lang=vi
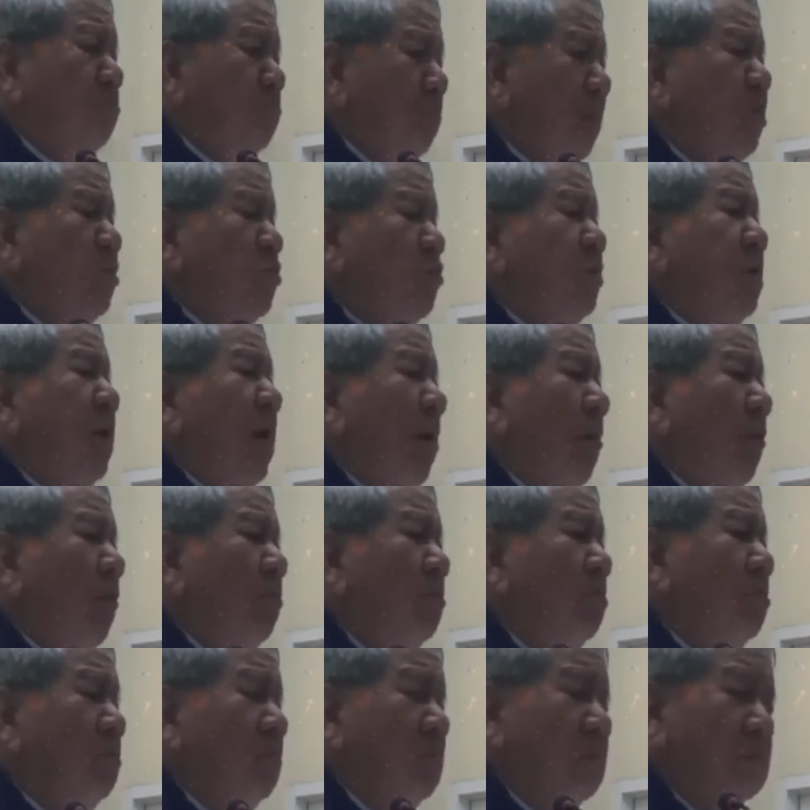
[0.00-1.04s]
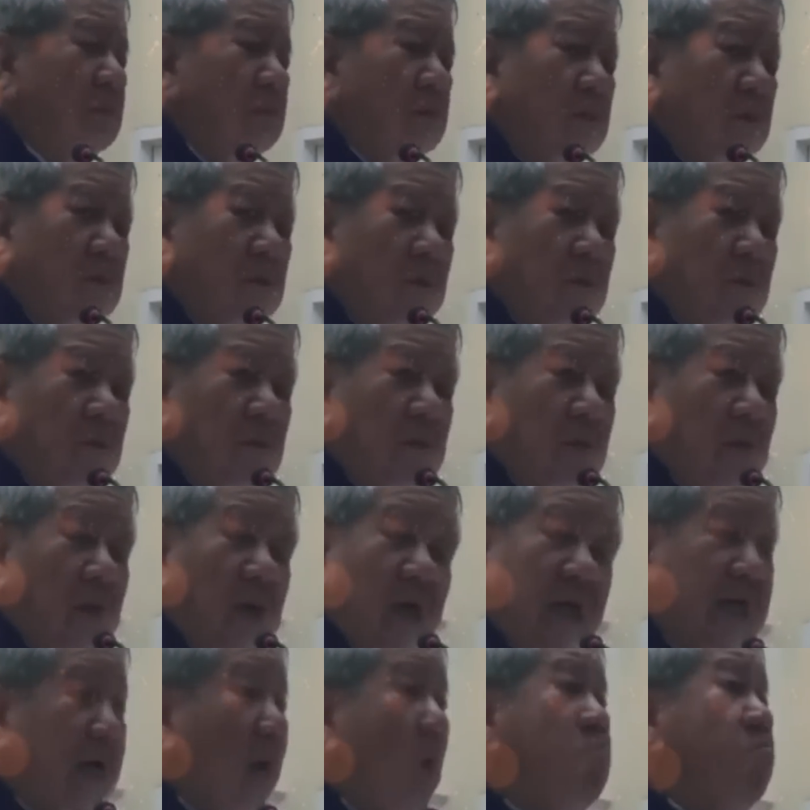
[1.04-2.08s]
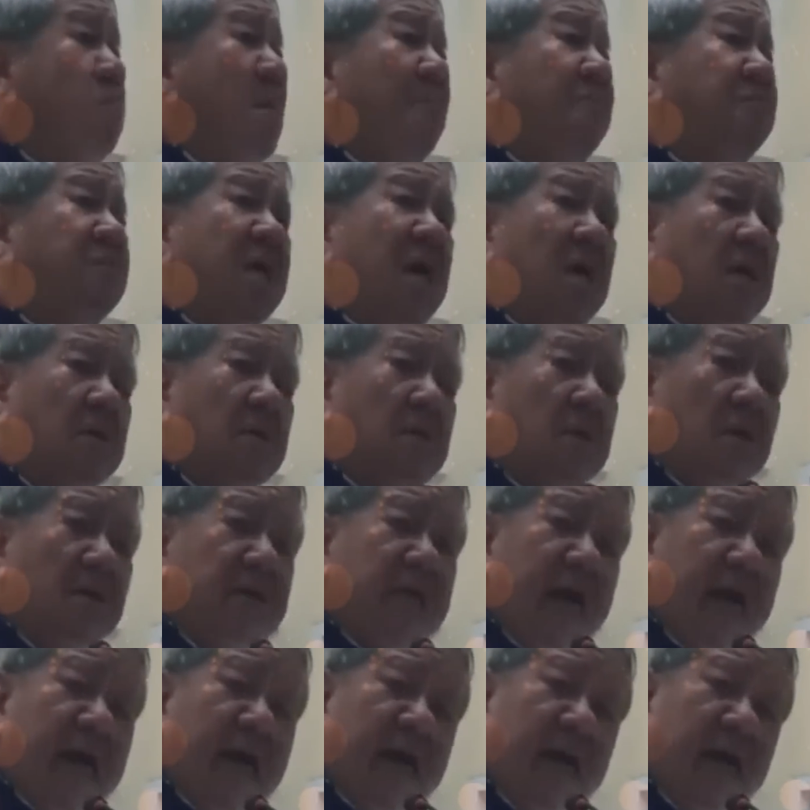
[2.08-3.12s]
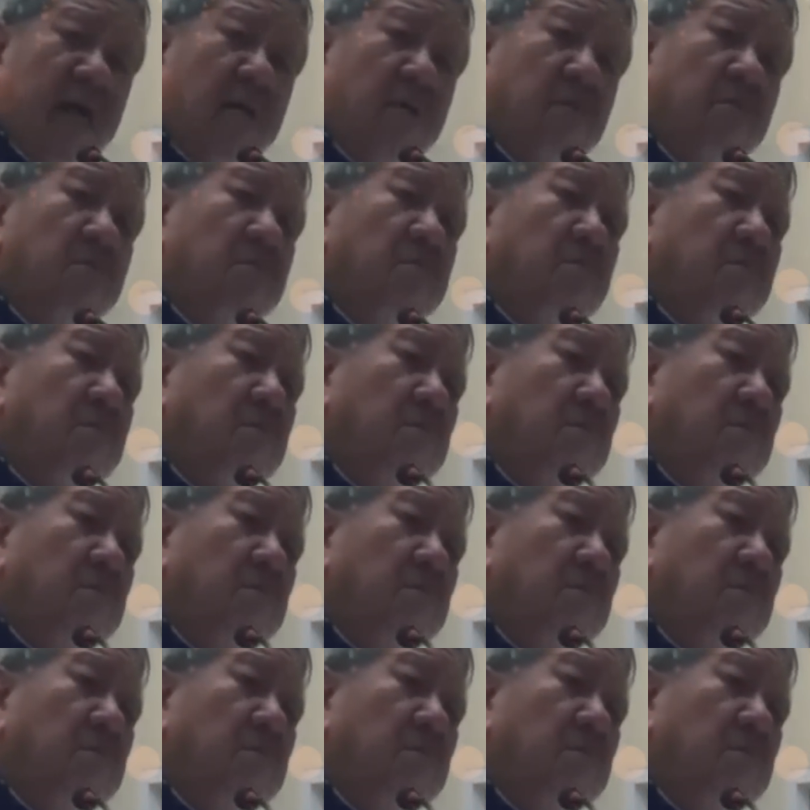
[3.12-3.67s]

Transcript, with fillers: mấy chục triệu. Không làm tiệc ở nhà hàng.